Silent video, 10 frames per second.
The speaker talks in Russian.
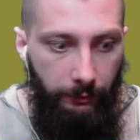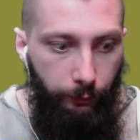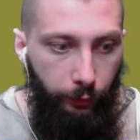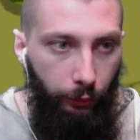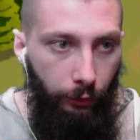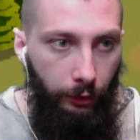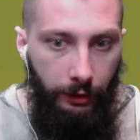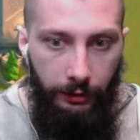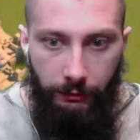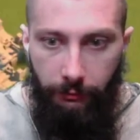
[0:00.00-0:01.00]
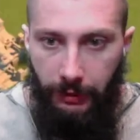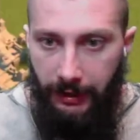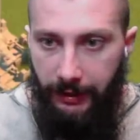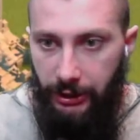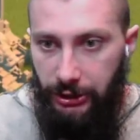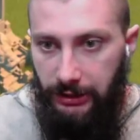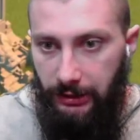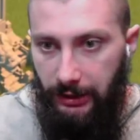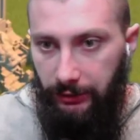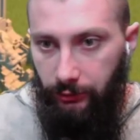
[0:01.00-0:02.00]
По прокачке
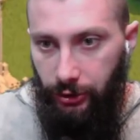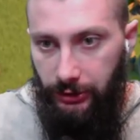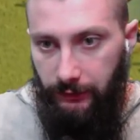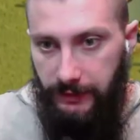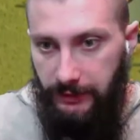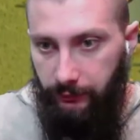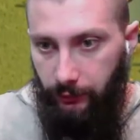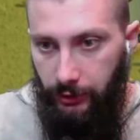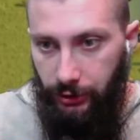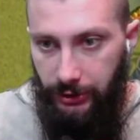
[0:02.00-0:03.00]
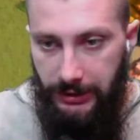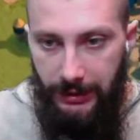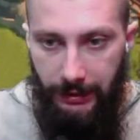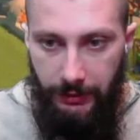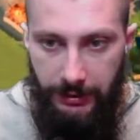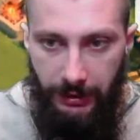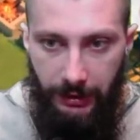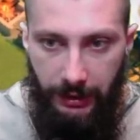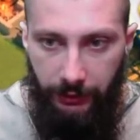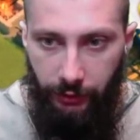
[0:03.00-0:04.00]
ратуши всего лишь 16
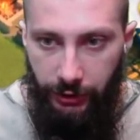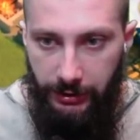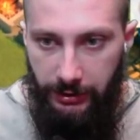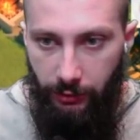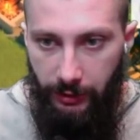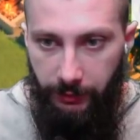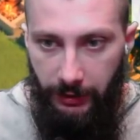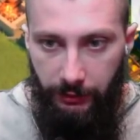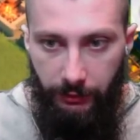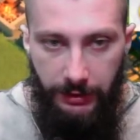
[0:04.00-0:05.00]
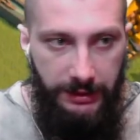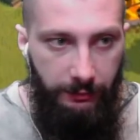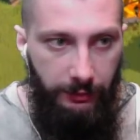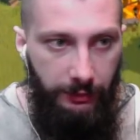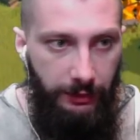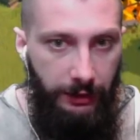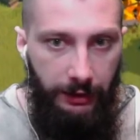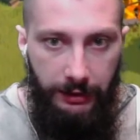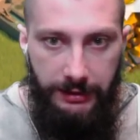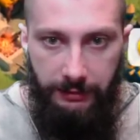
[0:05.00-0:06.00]
ратуша, скоро перейду на
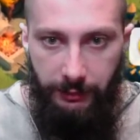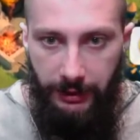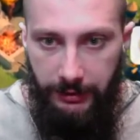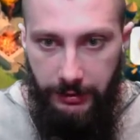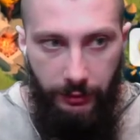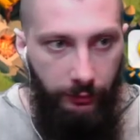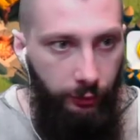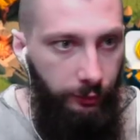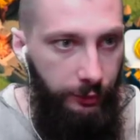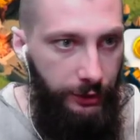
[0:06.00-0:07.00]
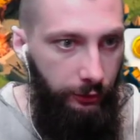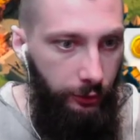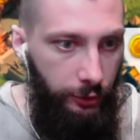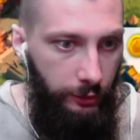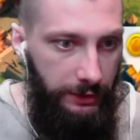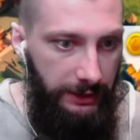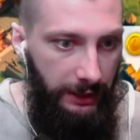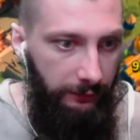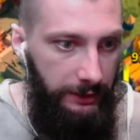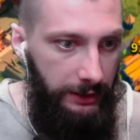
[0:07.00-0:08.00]
17 буду потихонечку
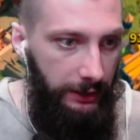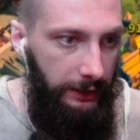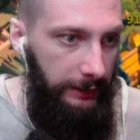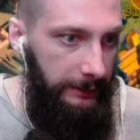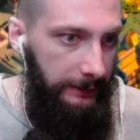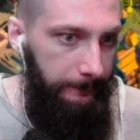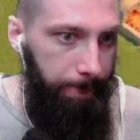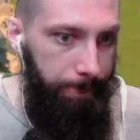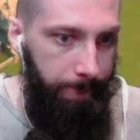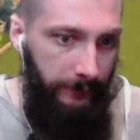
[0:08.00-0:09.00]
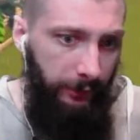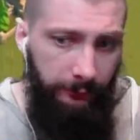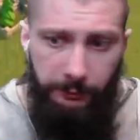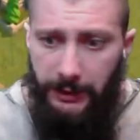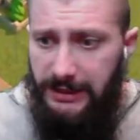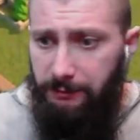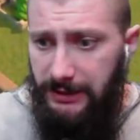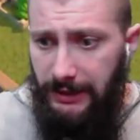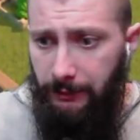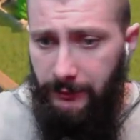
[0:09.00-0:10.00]
ставить. Ну, в принципе,
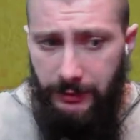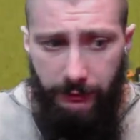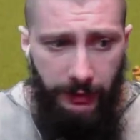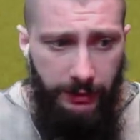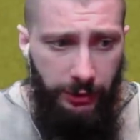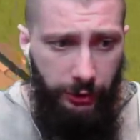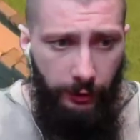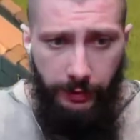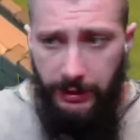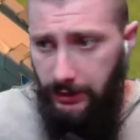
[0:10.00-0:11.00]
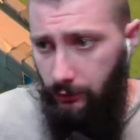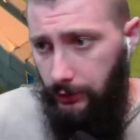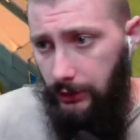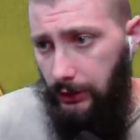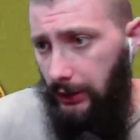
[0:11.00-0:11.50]
сами все видите, что происходит.